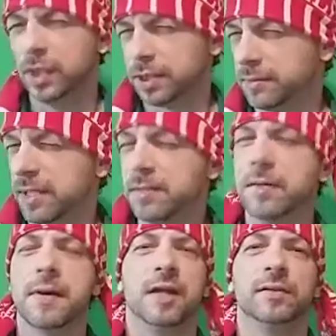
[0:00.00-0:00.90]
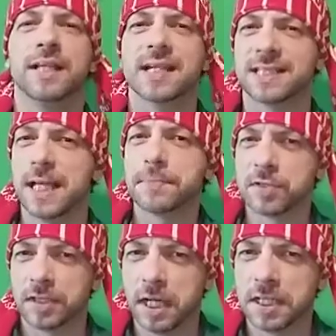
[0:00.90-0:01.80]
ich bin der Meinung, der ist selbst
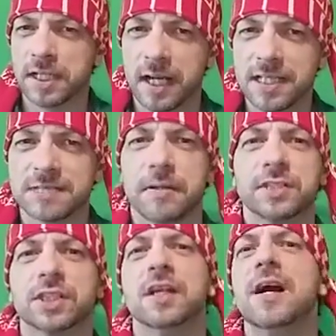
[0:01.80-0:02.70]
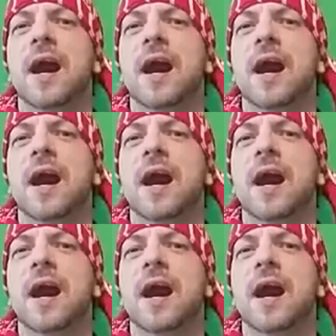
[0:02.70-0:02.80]
sogar keine 23.